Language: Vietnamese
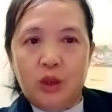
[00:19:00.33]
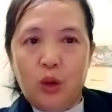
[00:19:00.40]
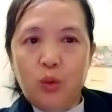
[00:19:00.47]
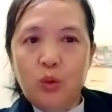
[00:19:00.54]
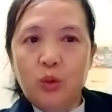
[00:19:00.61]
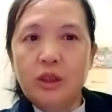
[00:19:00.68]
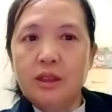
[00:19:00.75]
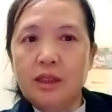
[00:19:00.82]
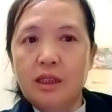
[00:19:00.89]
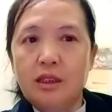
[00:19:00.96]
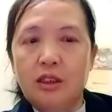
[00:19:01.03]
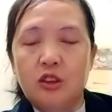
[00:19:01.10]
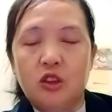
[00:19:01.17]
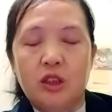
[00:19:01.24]
trong ít
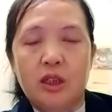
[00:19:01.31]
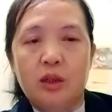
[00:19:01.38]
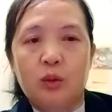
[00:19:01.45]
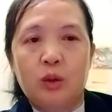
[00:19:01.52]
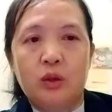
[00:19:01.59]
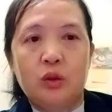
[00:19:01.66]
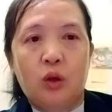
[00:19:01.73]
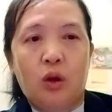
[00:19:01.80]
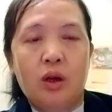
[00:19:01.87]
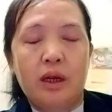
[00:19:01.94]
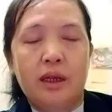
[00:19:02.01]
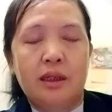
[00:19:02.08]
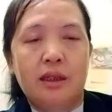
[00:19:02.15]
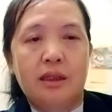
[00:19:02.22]
xin để chế
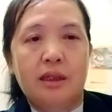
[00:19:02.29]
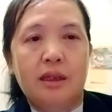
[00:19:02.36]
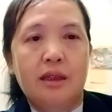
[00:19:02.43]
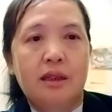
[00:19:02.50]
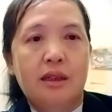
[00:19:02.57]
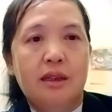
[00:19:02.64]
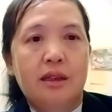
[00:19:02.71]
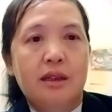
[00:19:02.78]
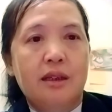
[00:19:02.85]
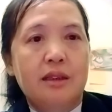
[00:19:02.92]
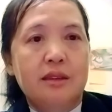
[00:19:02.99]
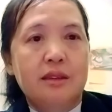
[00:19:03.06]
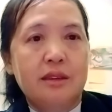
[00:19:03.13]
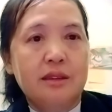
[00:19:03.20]
ấy
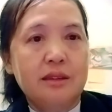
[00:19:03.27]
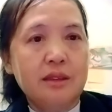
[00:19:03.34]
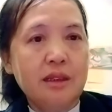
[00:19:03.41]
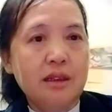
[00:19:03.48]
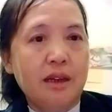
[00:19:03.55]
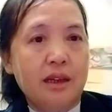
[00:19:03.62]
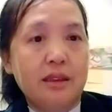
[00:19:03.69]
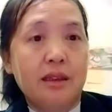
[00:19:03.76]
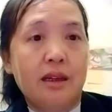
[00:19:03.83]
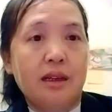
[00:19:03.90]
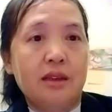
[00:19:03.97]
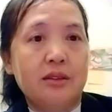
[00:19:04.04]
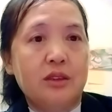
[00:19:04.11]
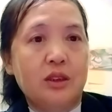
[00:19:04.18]
chứ chứ hay
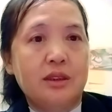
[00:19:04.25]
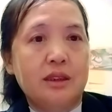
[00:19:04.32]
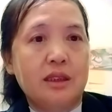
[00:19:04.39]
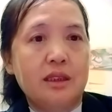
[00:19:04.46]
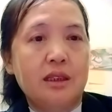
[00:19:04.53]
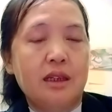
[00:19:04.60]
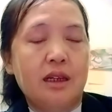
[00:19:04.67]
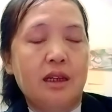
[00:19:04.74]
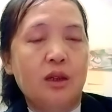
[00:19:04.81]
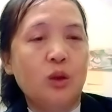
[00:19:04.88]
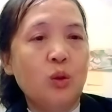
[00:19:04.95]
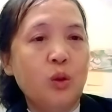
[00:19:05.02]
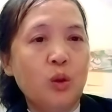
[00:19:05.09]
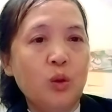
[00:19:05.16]
để lấy cho ấy
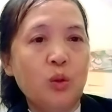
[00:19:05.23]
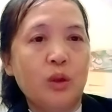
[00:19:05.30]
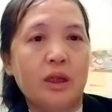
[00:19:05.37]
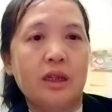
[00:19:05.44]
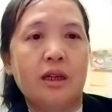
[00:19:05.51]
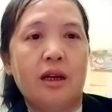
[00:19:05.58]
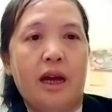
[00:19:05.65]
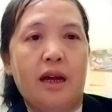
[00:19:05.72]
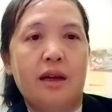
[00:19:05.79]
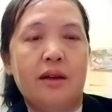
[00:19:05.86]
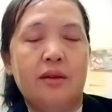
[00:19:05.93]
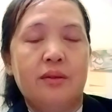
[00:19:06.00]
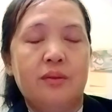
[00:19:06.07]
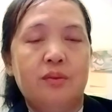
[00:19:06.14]
lúc lúc lấy nè
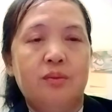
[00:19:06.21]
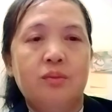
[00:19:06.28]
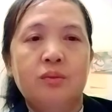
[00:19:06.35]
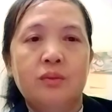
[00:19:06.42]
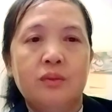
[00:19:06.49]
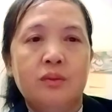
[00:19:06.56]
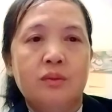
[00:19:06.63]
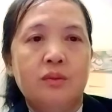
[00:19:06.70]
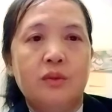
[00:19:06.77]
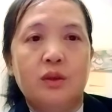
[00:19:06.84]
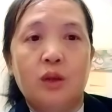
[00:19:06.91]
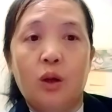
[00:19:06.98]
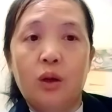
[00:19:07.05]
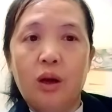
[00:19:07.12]

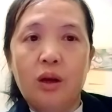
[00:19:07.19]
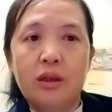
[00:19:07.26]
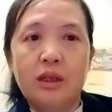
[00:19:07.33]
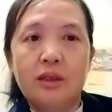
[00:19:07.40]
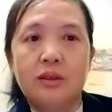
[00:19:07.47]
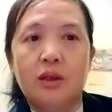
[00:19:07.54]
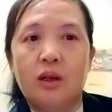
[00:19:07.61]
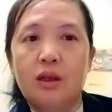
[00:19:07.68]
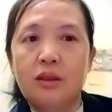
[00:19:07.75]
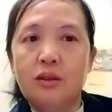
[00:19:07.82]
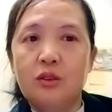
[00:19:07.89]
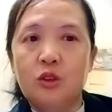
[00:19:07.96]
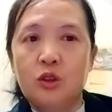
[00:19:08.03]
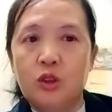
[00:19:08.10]
cho nó cho cho
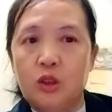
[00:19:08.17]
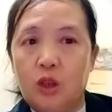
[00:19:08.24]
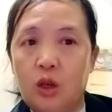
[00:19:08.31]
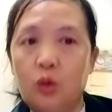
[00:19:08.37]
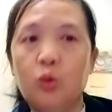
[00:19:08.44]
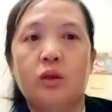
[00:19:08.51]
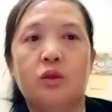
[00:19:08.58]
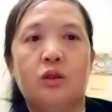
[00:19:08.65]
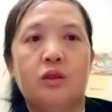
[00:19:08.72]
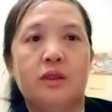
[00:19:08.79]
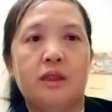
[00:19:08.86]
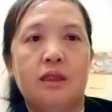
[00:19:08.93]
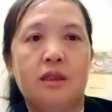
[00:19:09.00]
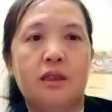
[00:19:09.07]
lấy chỉ lúc lấy
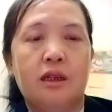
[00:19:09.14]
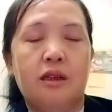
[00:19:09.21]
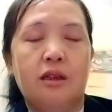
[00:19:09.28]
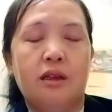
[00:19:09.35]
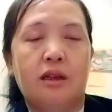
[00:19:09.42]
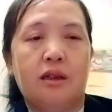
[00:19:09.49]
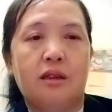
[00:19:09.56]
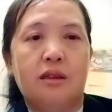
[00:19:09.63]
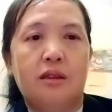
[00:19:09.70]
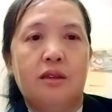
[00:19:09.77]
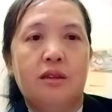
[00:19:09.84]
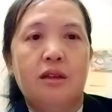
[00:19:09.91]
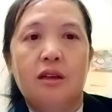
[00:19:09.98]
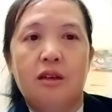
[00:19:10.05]
cho chị kia nè
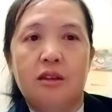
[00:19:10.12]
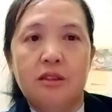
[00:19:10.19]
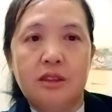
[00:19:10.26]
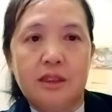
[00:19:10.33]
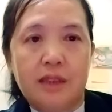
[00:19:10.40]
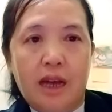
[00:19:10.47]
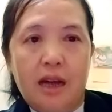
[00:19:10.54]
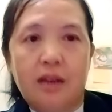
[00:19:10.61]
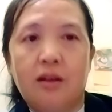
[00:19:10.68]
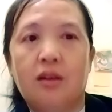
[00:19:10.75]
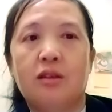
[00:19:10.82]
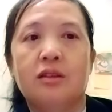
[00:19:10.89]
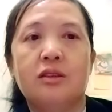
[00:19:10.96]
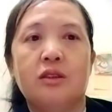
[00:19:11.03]
lấy xa
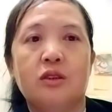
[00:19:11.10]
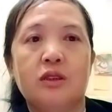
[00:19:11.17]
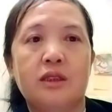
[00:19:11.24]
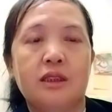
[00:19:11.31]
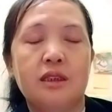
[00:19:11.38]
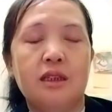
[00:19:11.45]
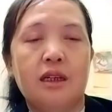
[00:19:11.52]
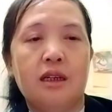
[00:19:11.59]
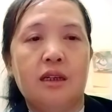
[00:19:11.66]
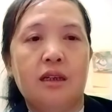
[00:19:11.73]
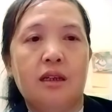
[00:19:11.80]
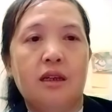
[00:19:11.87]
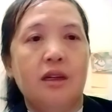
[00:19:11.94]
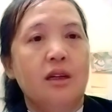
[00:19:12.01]
còn lấy cho chị
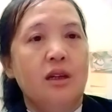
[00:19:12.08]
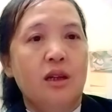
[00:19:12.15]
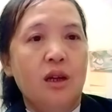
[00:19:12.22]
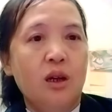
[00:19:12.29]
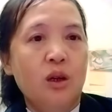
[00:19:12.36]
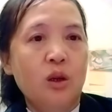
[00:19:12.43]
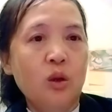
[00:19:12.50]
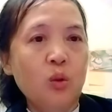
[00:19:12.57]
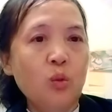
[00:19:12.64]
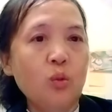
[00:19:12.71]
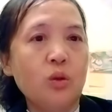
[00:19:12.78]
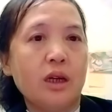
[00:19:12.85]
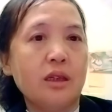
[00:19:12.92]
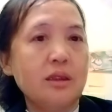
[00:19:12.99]
ấy
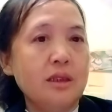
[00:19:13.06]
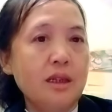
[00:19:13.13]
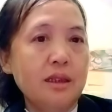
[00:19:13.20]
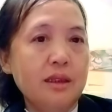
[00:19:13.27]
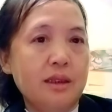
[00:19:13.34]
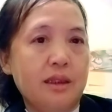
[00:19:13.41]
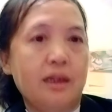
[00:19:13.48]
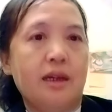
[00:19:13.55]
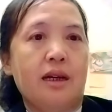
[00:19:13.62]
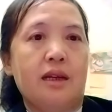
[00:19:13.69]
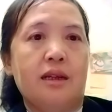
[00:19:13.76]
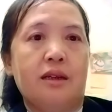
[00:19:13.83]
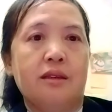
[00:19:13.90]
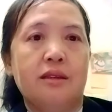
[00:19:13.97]
lúc lấy thiết
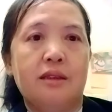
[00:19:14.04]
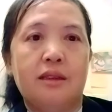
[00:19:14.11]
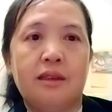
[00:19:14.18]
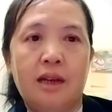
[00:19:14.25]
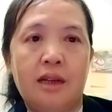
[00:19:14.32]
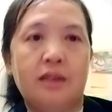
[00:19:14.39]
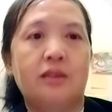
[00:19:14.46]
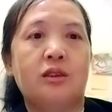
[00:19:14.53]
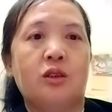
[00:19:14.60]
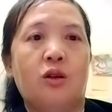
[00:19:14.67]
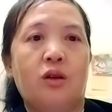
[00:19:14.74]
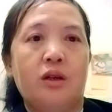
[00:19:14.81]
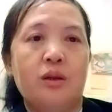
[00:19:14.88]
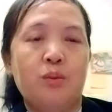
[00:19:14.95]
tiền lấy tan
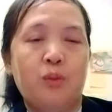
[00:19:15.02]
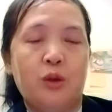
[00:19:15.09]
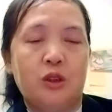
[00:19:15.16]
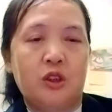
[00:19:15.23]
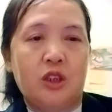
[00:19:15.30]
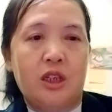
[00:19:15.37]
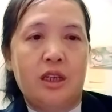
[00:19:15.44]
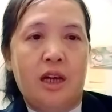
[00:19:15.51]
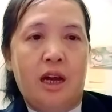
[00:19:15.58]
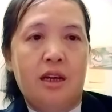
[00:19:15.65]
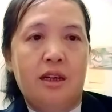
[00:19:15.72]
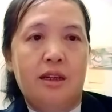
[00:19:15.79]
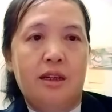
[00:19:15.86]
cho ít bộ trái ya